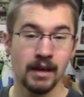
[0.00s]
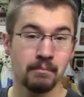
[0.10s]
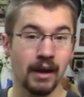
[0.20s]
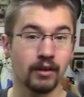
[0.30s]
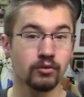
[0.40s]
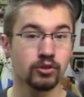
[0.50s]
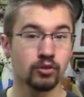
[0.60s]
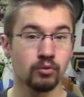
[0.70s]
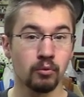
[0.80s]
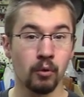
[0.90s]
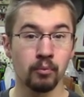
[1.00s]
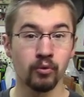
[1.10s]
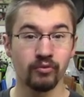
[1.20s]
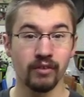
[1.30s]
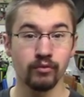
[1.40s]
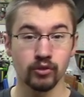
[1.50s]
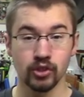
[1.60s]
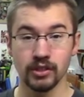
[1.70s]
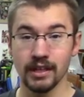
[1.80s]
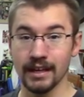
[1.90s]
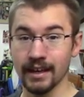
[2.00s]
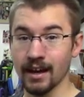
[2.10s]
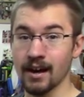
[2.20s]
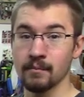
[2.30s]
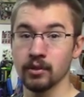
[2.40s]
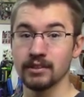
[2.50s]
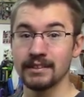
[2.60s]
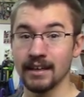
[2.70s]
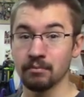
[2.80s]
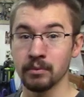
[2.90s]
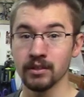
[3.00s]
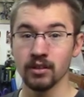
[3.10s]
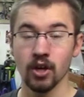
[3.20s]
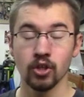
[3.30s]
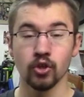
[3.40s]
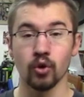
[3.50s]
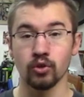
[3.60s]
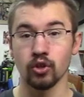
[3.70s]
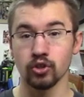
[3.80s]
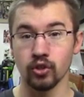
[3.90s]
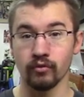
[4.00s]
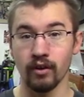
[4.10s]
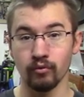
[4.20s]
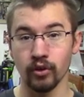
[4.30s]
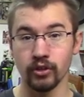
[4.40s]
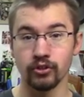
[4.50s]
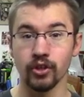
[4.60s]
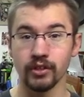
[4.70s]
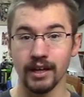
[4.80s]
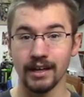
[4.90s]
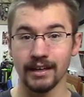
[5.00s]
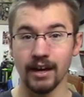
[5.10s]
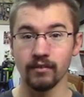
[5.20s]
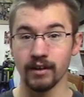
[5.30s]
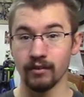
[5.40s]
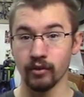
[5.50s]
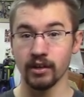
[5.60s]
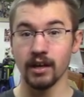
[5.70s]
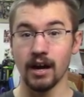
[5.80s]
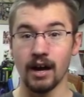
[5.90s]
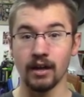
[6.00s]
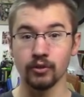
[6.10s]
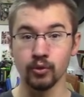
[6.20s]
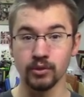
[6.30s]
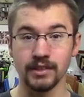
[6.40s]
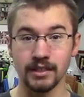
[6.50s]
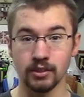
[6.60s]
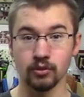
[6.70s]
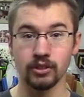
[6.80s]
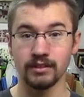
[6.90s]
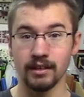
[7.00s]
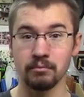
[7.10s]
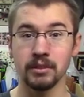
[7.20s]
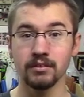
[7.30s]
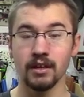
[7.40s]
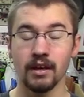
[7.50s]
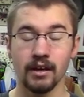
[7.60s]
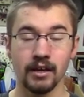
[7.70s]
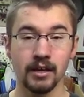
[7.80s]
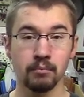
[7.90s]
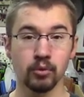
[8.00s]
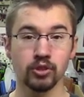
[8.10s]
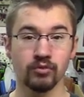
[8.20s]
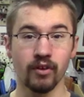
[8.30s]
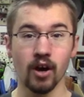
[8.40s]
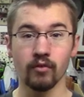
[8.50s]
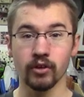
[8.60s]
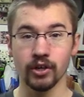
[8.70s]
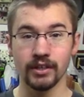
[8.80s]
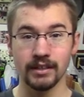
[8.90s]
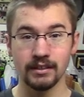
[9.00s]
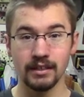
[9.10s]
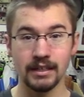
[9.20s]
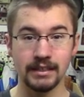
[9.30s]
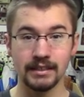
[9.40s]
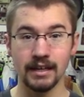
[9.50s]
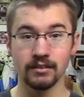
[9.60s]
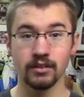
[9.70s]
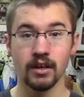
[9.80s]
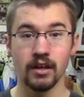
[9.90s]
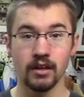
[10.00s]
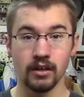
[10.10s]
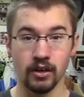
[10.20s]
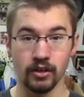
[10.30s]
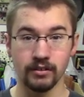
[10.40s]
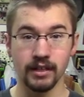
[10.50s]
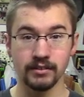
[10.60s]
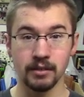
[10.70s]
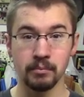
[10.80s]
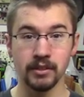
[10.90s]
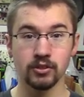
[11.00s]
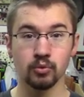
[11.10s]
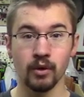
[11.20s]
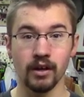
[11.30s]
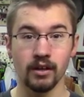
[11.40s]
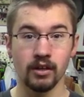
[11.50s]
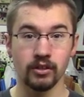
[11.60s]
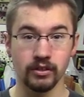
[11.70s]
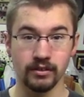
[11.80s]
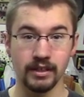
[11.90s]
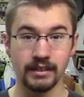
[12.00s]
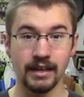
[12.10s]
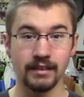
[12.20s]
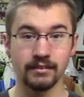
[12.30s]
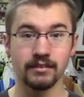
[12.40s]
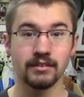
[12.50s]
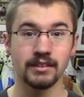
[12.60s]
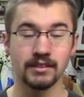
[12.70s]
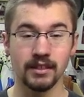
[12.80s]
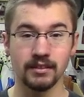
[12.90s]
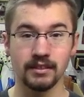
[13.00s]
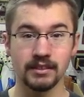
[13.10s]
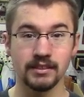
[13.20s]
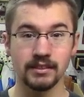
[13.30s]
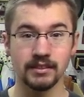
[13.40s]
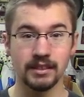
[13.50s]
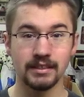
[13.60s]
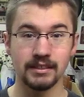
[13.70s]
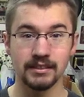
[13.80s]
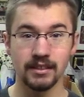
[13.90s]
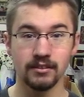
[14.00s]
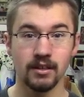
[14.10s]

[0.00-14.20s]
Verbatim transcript: Par contre, on, peut faire fonctionner l'écran en mode 4 bits. Donc, lorsqu'on va envoyer une donnée à l'écran, on va l'envoyer en deux sections de 4 bits. Et pour ce faire, on va connecter les 4 euh, derniers bits, soit D4, D5, D6 et D7